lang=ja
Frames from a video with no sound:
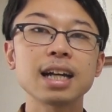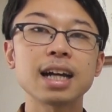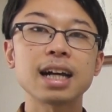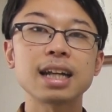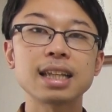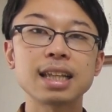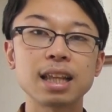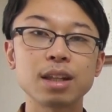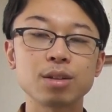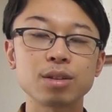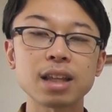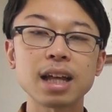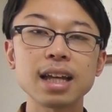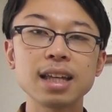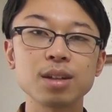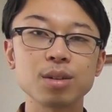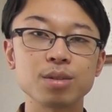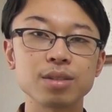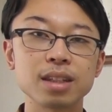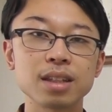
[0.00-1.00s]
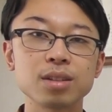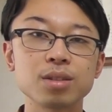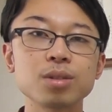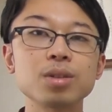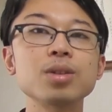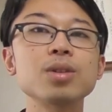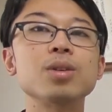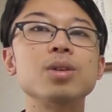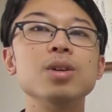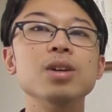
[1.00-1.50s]
体の体温っていうと
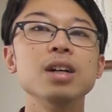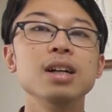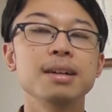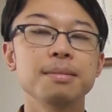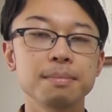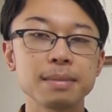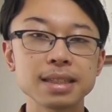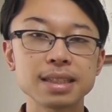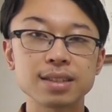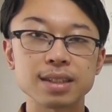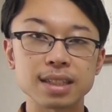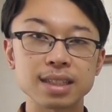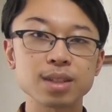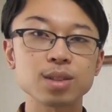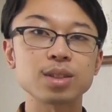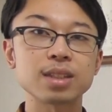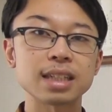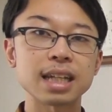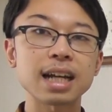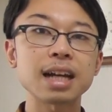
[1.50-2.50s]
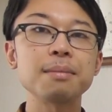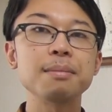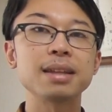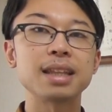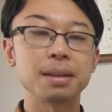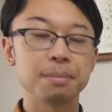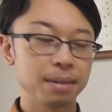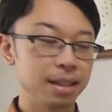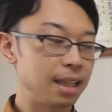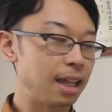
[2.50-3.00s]
ころをまずは少し高め
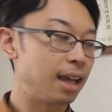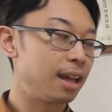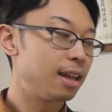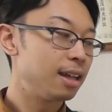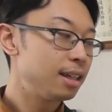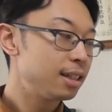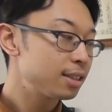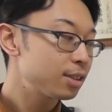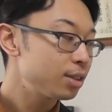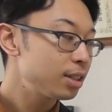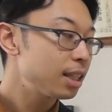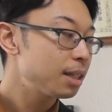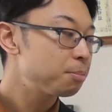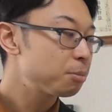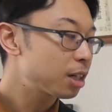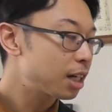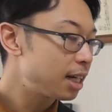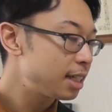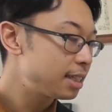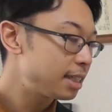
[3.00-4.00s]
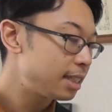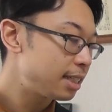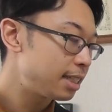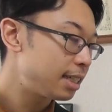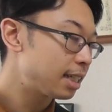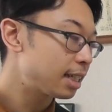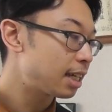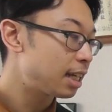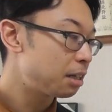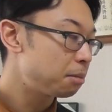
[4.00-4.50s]
てみてそれでも改善
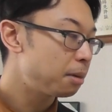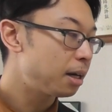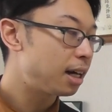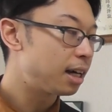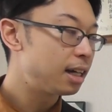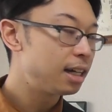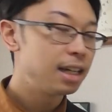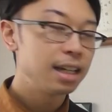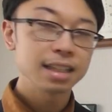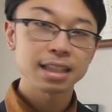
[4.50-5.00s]
しなければ